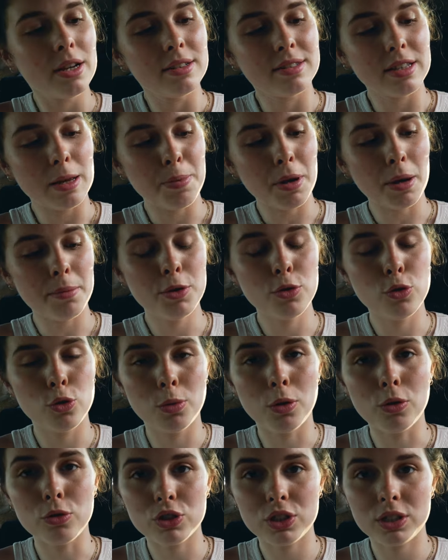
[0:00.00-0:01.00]
Ça permet de
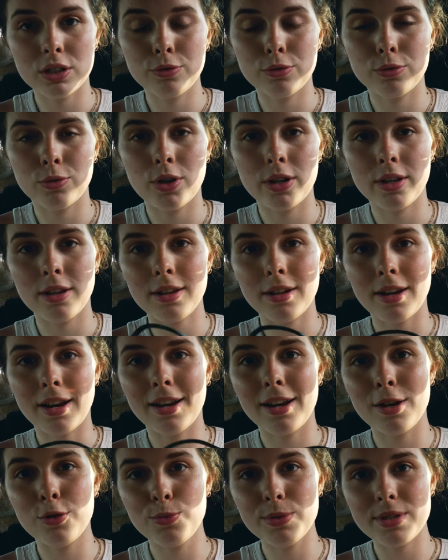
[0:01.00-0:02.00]
le brancher, vous voyez,
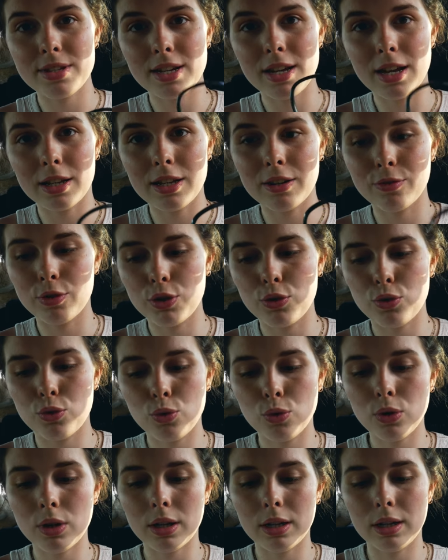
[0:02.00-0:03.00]
à l'allume-cigare de la
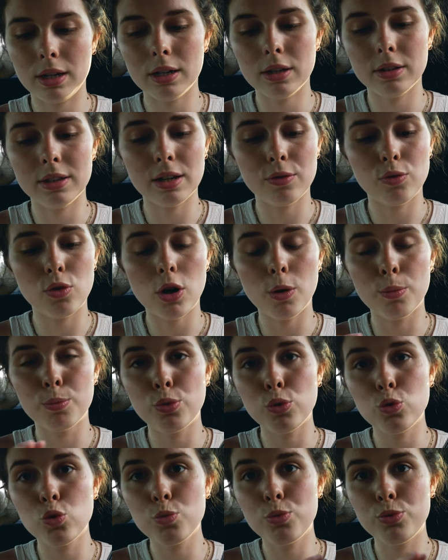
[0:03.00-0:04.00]
voiture et et d'avoir
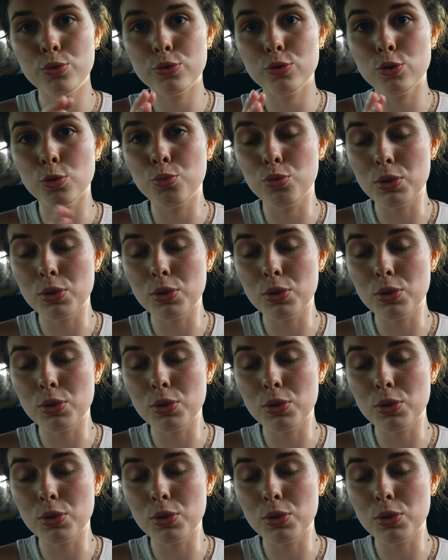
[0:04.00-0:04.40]
beaucoup plus de